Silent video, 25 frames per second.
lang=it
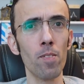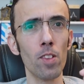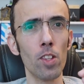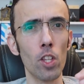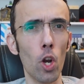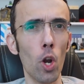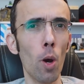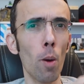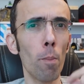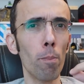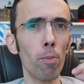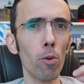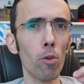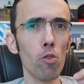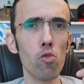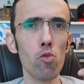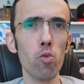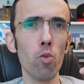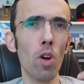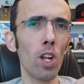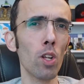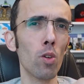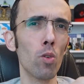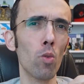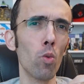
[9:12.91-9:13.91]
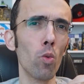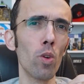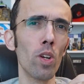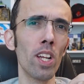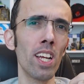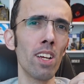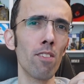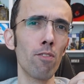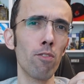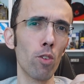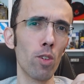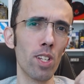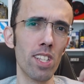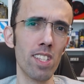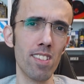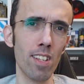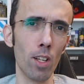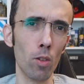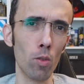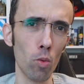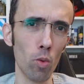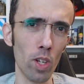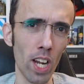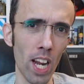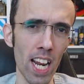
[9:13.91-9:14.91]
troppo su alcune
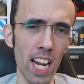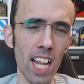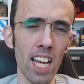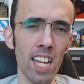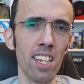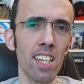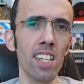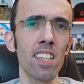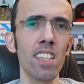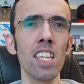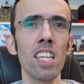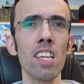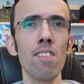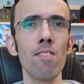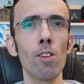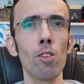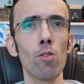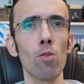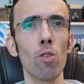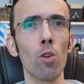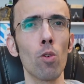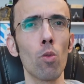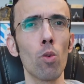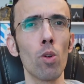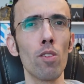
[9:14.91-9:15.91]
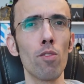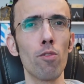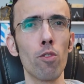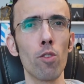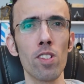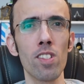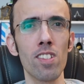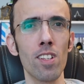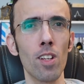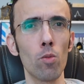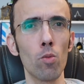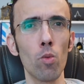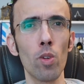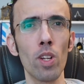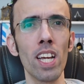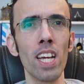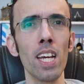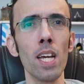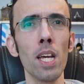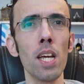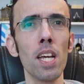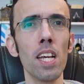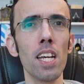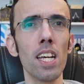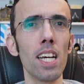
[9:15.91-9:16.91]
forzature narrative, su alcune
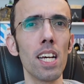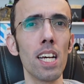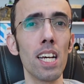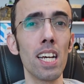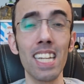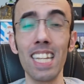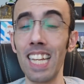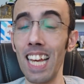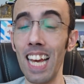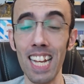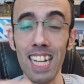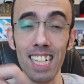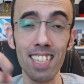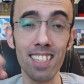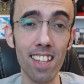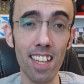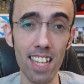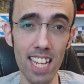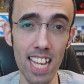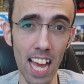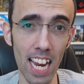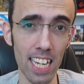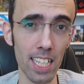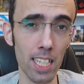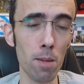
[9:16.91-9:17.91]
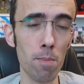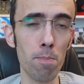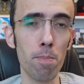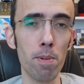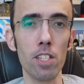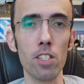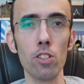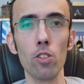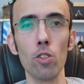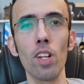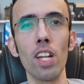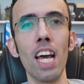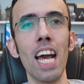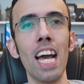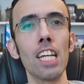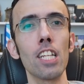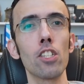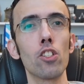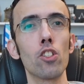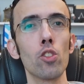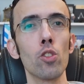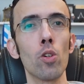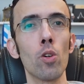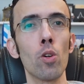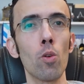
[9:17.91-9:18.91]
forzature eh, caratteriali del
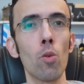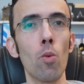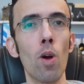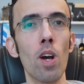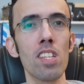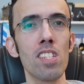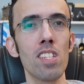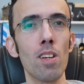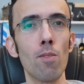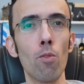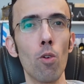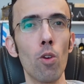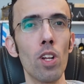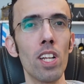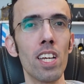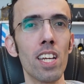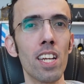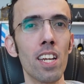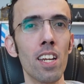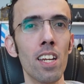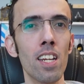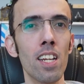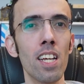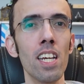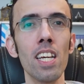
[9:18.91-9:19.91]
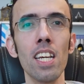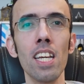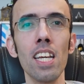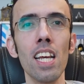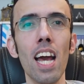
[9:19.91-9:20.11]
personaggio, quasi a, voler,